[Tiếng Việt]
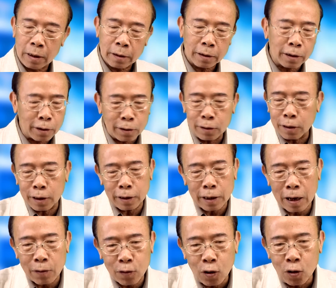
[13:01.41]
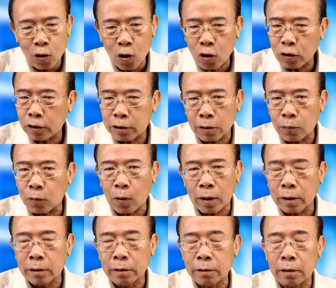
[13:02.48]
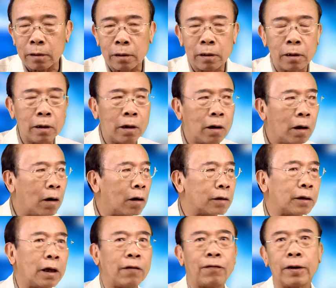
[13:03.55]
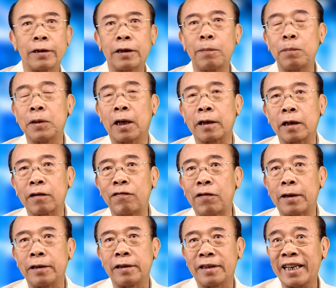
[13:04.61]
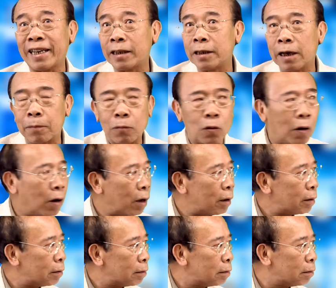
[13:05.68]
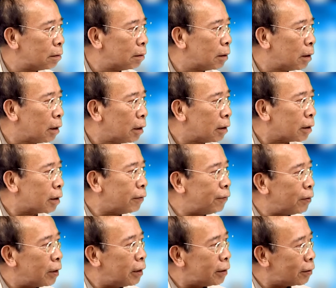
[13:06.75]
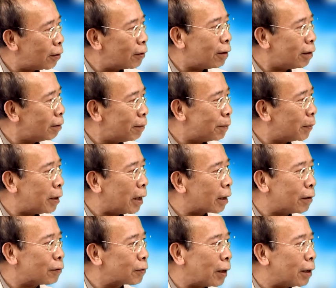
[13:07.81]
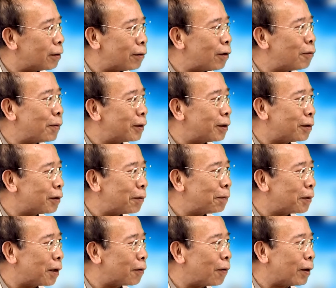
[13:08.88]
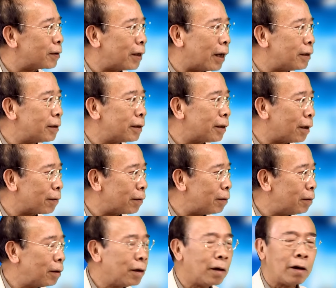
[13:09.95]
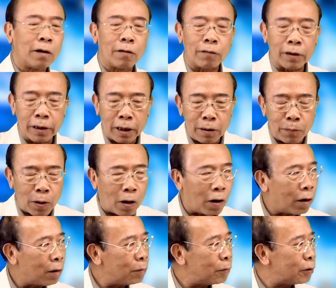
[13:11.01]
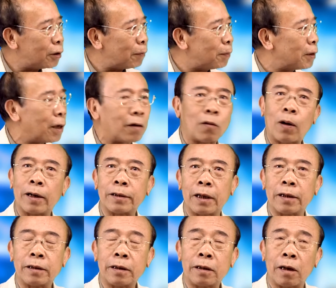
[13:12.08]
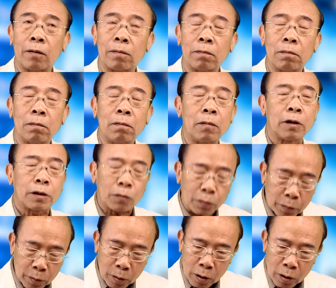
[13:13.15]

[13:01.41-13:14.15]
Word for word: thì những người nào có lỗi trong quá khứ họ sẽ phải chấp nhận cái phần trách nhiệm của họ cái vì lý do đó, đó mà đảng cộng sản họ không bao giờ chấp nhận hòa giải dân tộc đâu và khi mà họ không có chấp nhận hòa giải dân tộc trong